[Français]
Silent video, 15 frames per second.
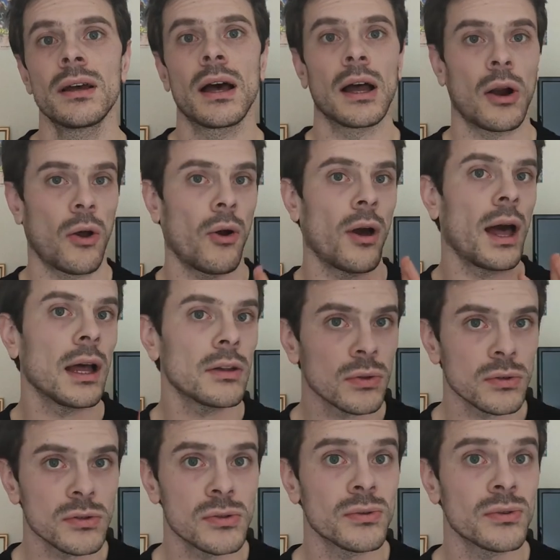Alors
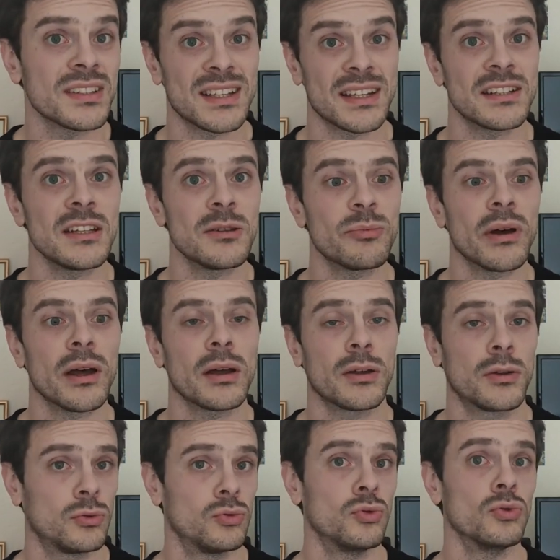attention, il ne s'agit
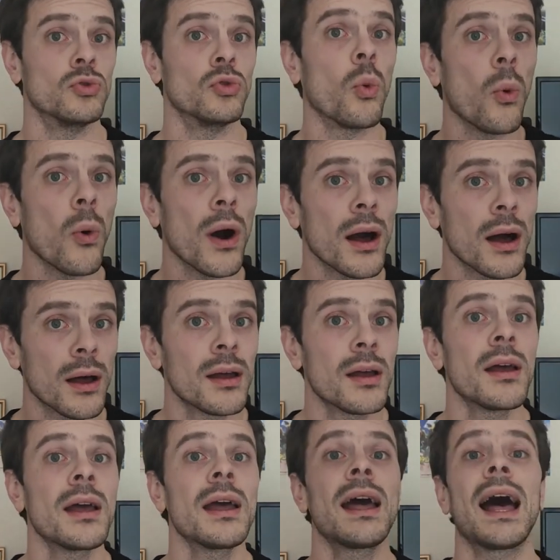pas du droit
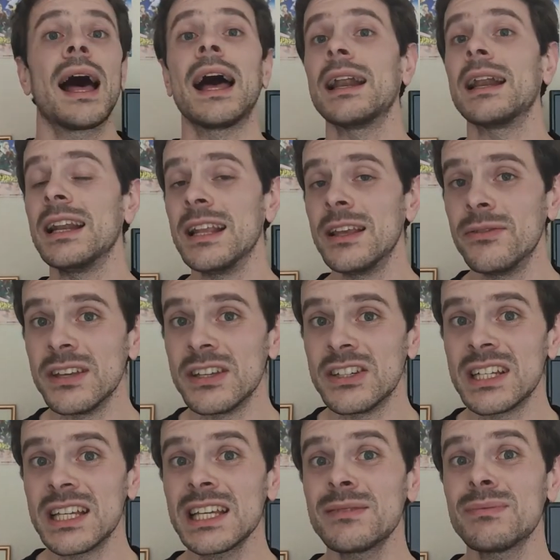à
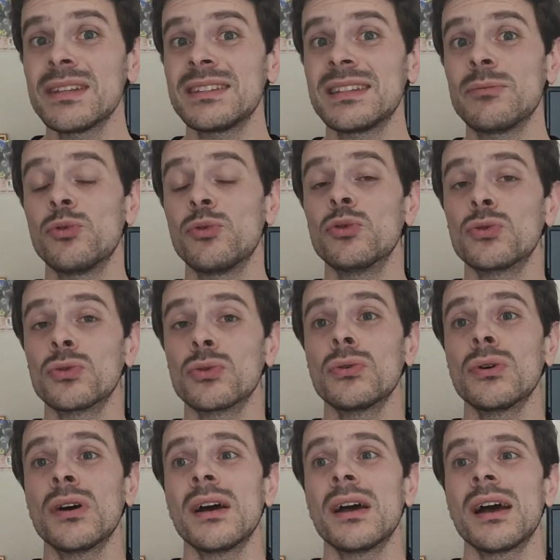l'IVG, mais c'est
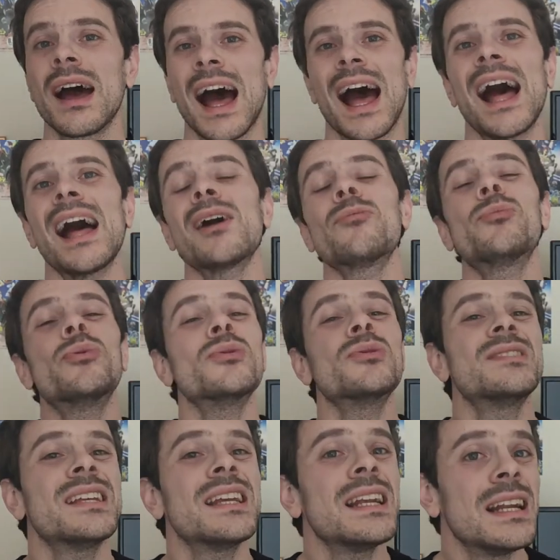plutôt
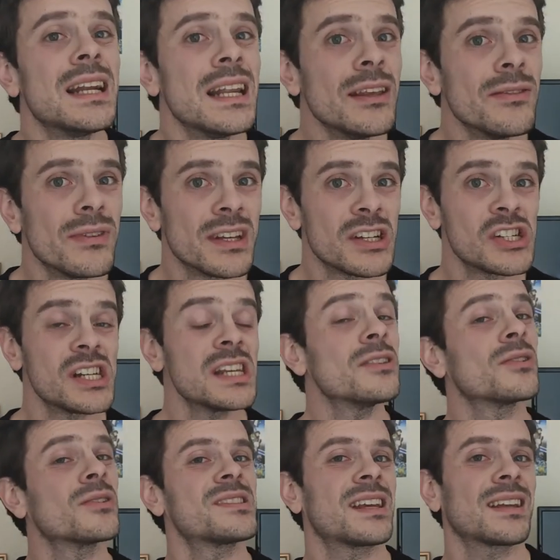imposer l'IVG
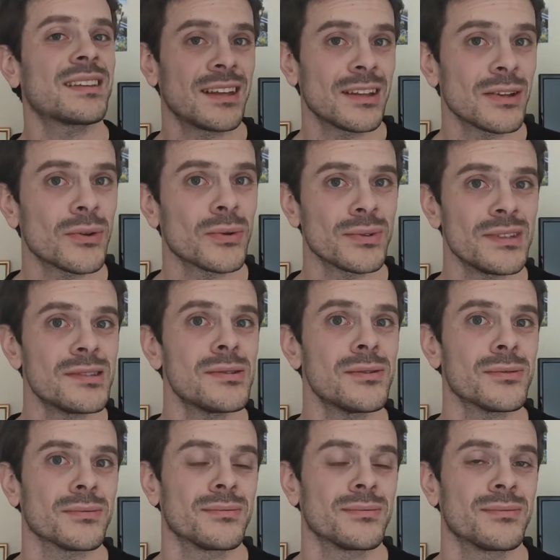dans certaines
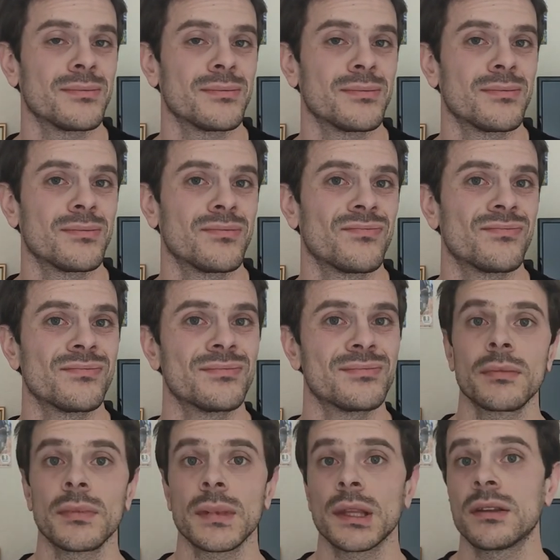conditions.
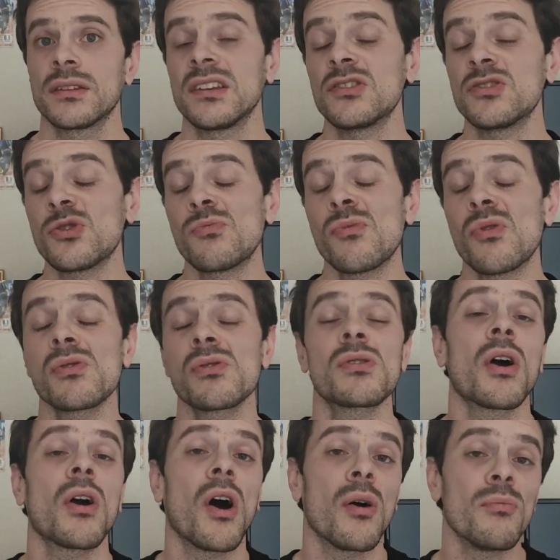C'est seulement
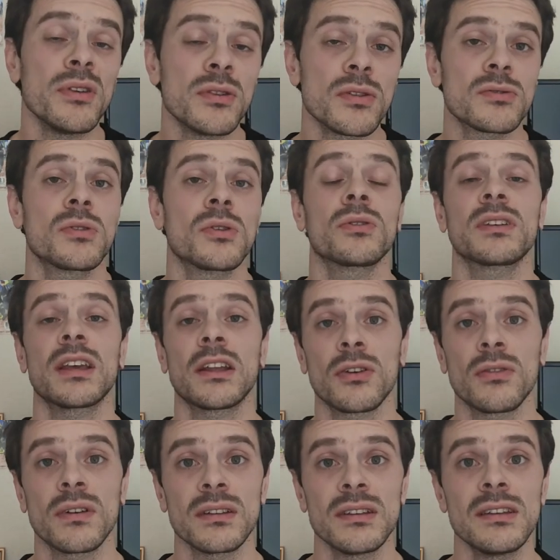en
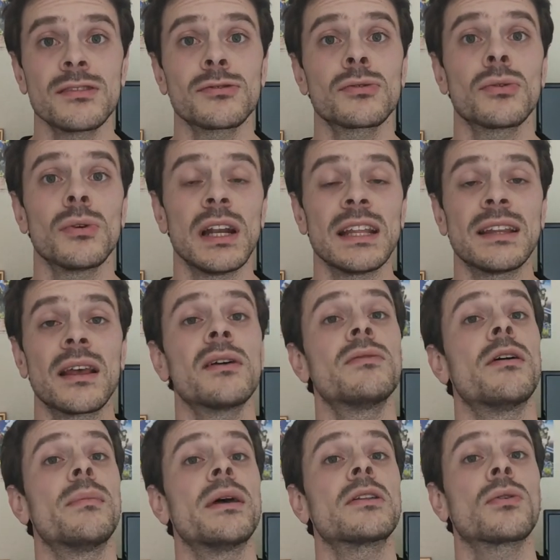1990 que l'État
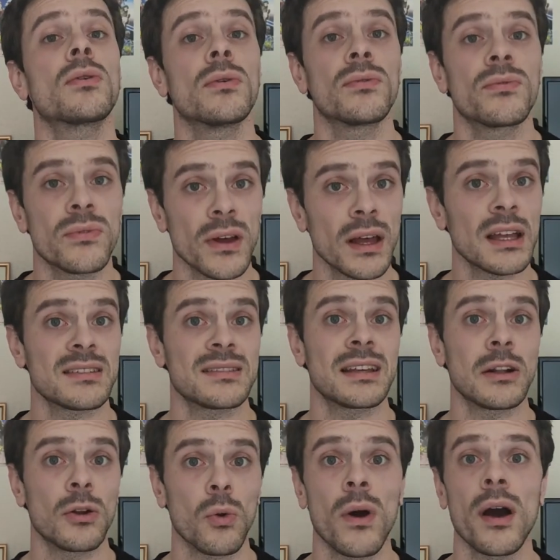va mettre fin à
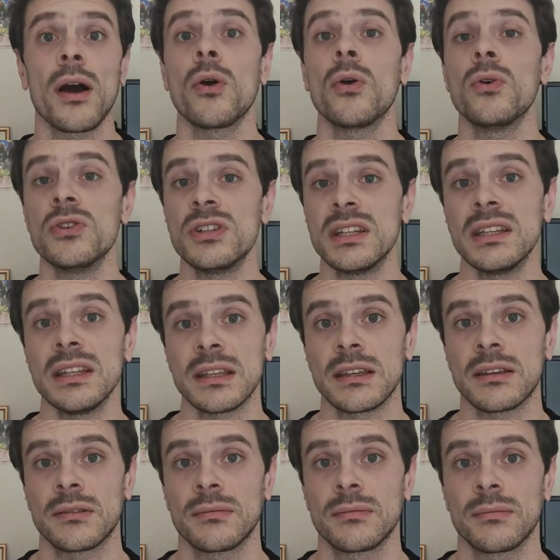cette loi
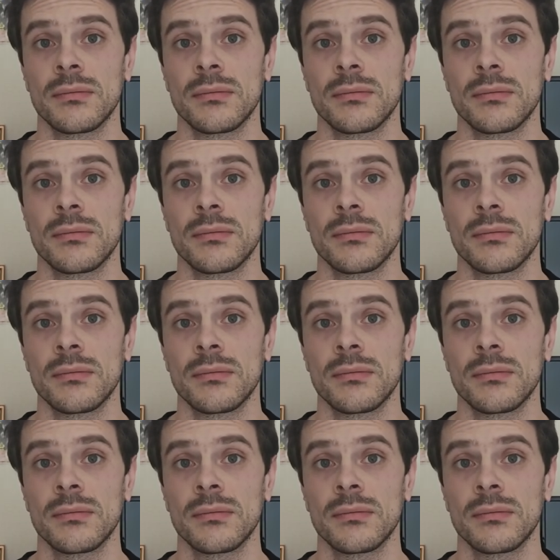eugénique.